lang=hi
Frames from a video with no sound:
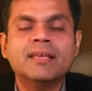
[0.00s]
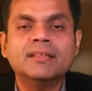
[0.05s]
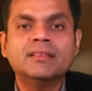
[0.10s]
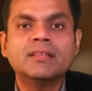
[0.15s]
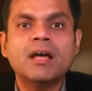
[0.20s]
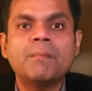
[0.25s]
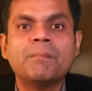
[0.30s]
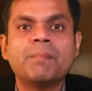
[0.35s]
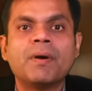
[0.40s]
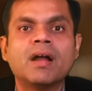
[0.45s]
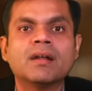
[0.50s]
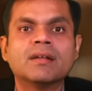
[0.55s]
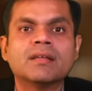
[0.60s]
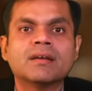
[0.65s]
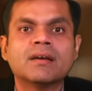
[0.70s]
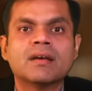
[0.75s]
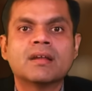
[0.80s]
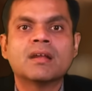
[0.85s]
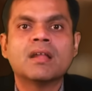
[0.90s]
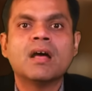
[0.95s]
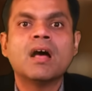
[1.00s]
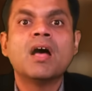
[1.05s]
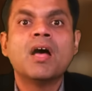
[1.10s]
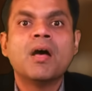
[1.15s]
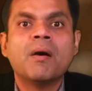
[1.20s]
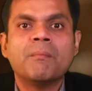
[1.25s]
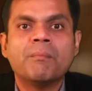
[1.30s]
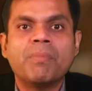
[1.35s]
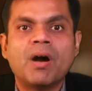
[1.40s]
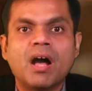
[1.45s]
गीता पाठ करना
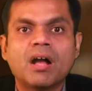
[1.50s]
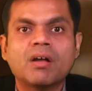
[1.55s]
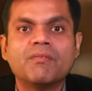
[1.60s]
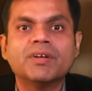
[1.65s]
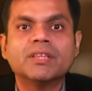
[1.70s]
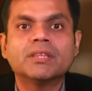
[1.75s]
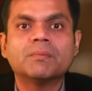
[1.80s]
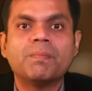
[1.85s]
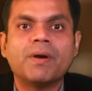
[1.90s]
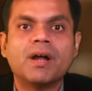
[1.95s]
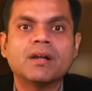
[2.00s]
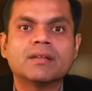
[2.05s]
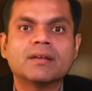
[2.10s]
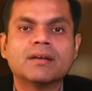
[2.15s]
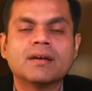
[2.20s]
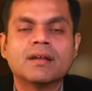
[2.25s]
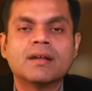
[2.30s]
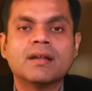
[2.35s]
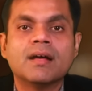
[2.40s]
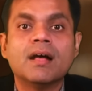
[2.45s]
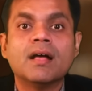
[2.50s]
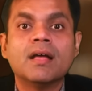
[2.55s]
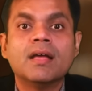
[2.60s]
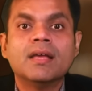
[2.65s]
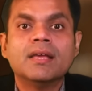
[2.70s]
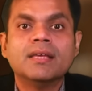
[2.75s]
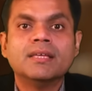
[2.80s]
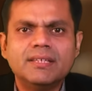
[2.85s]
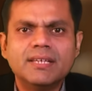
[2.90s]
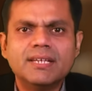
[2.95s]
भागवत पाठ करना
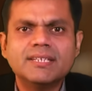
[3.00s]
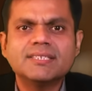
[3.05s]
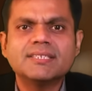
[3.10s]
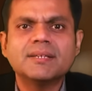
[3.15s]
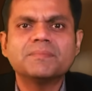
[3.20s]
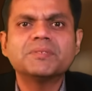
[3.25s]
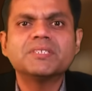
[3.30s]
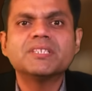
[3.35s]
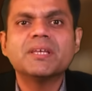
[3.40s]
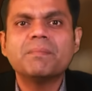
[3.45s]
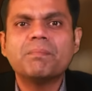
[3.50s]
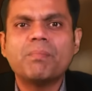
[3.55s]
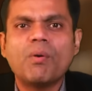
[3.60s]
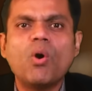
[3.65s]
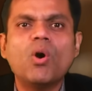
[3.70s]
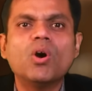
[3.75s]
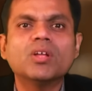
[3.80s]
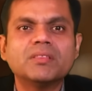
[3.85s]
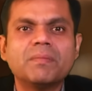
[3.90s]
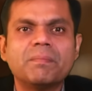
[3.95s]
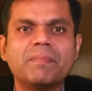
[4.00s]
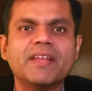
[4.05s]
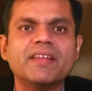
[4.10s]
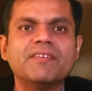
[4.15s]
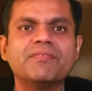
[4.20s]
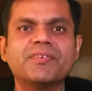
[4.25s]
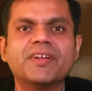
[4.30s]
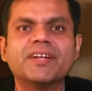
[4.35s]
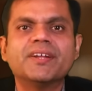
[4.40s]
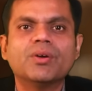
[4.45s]
ये सबसे बहुत
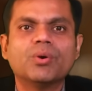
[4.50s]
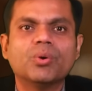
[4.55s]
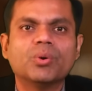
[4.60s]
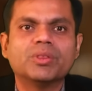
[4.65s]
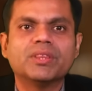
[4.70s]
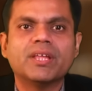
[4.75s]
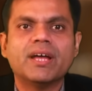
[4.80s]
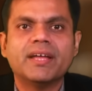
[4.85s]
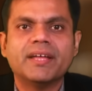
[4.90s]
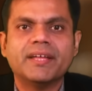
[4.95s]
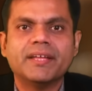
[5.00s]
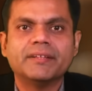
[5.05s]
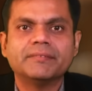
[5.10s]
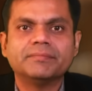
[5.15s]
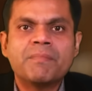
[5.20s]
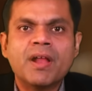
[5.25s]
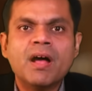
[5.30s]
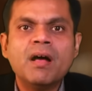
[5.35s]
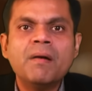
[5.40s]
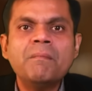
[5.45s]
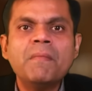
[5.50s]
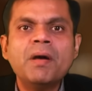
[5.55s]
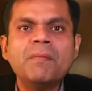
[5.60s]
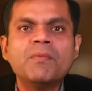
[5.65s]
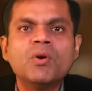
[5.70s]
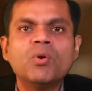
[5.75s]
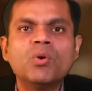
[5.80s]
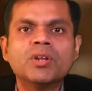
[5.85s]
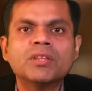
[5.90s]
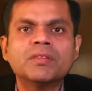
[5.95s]
बेनिफिट होता है ब्रह्म
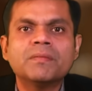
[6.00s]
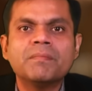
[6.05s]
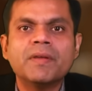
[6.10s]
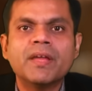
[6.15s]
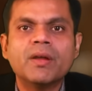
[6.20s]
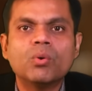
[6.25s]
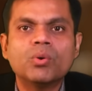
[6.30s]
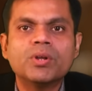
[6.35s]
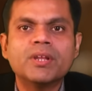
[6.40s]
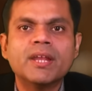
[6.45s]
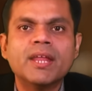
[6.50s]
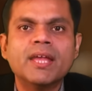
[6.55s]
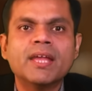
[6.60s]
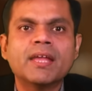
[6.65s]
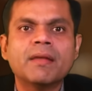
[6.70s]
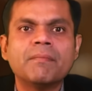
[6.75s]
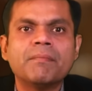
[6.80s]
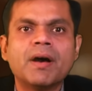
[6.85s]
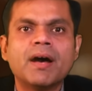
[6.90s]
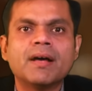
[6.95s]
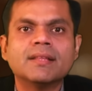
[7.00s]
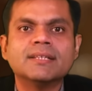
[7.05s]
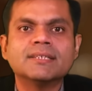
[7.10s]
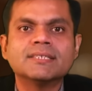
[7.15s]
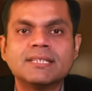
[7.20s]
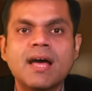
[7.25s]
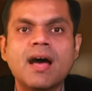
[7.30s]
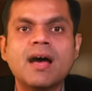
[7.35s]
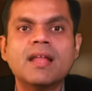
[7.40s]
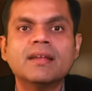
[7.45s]
मुहूर्त में उठने के बाद
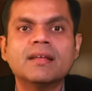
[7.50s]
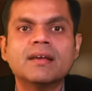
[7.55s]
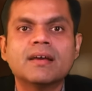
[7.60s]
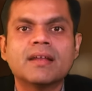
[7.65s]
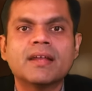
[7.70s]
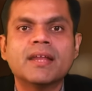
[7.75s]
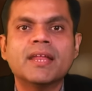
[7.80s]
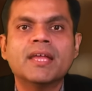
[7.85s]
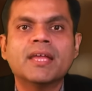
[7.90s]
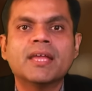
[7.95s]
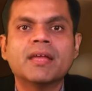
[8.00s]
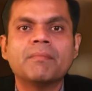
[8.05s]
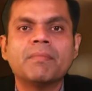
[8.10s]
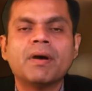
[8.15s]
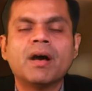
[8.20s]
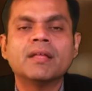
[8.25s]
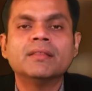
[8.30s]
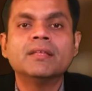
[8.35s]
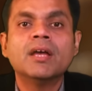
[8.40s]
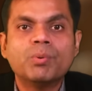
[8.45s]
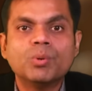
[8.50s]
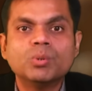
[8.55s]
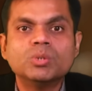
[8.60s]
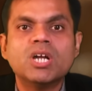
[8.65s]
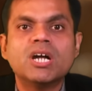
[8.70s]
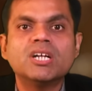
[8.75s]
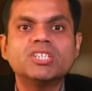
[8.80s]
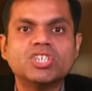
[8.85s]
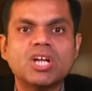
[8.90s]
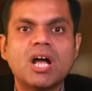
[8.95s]
स्नान करने के बाद
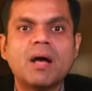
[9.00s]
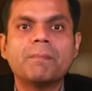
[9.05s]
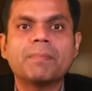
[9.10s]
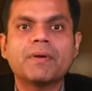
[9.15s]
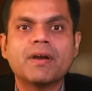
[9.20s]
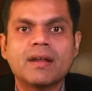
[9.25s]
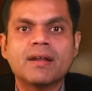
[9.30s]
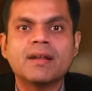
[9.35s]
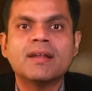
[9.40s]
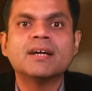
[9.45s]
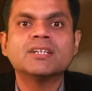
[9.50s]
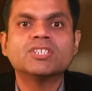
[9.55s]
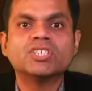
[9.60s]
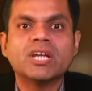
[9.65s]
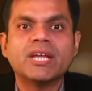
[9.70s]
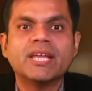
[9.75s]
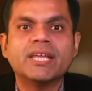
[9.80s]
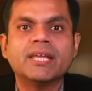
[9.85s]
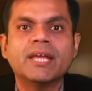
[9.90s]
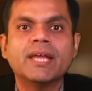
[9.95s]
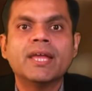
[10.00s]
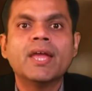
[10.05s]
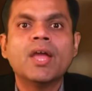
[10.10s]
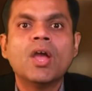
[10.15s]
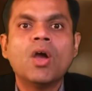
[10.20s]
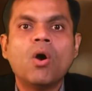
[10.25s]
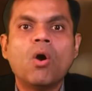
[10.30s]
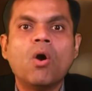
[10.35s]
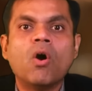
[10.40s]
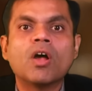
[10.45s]
पूजा जाप करना चाहिए
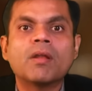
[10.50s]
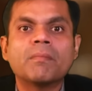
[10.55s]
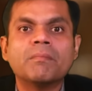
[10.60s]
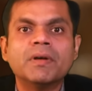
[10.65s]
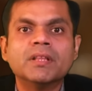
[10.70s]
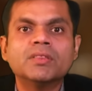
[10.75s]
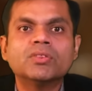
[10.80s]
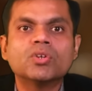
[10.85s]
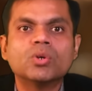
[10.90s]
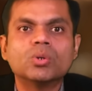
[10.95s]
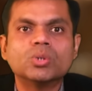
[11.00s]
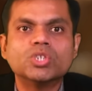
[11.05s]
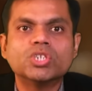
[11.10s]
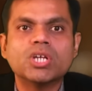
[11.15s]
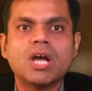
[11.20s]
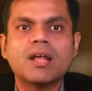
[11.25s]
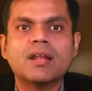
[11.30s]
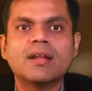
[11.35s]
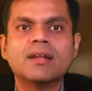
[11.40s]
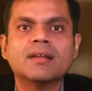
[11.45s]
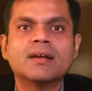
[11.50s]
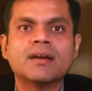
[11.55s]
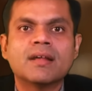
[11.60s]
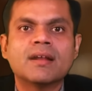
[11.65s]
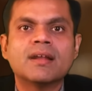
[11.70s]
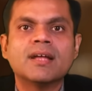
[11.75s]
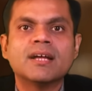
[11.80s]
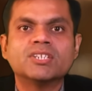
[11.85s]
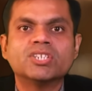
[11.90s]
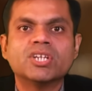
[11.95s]
और मंत्रोच्चारण
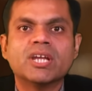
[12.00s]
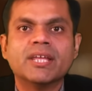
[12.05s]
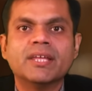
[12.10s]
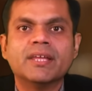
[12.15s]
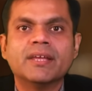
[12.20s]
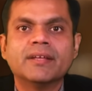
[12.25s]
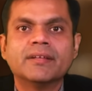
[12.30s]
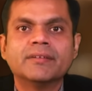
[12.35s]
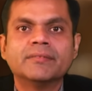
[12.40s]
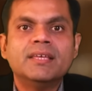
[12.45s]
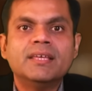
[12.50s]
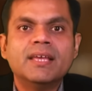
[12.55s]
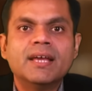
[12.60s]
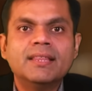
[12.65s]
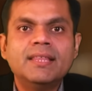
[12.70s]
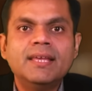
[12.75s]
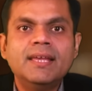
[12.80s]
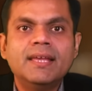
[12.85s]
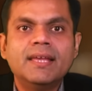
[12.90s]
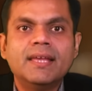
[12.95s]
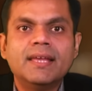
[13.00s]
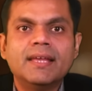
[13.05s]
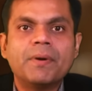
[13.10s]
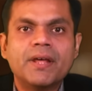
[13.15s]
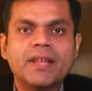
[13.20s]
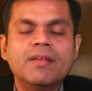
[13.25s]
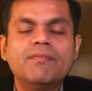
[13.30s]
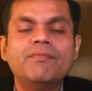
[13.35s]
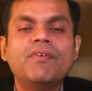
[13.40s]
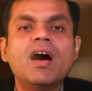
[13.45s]
करना चाहिए यदि
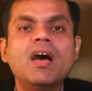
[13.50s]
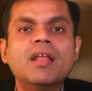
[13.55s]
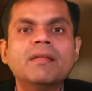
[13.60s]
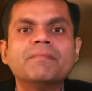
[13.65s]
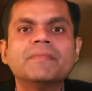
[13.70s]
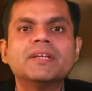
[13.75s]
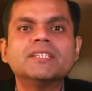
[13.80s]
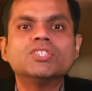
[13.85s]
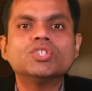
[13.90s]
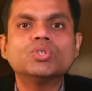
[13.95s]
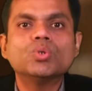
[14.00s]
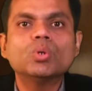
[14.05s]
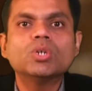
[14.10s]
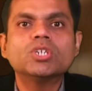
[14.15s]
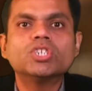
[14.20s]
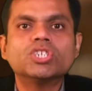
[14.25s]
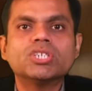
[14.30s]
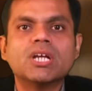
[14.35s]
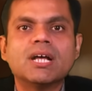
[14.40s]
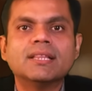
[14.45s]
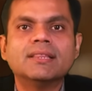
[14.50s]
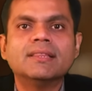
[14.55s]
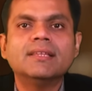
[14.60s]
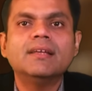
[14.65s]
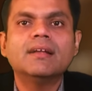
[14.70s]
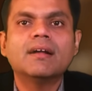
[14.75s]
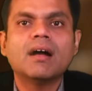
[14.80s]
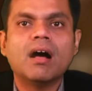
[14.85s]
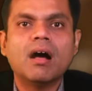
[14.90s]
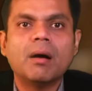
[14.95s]
परिवार में सुख
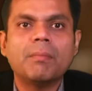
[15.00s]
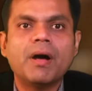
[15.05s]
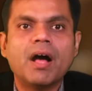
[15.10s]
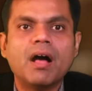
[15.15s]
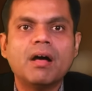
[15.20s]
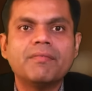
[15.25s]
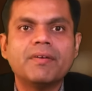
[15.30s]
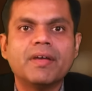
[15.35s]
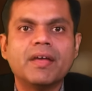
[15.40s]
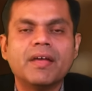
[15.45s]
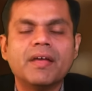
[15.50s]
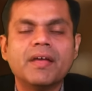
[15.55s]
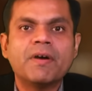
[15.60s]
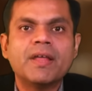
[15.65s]
शांति का अभाव है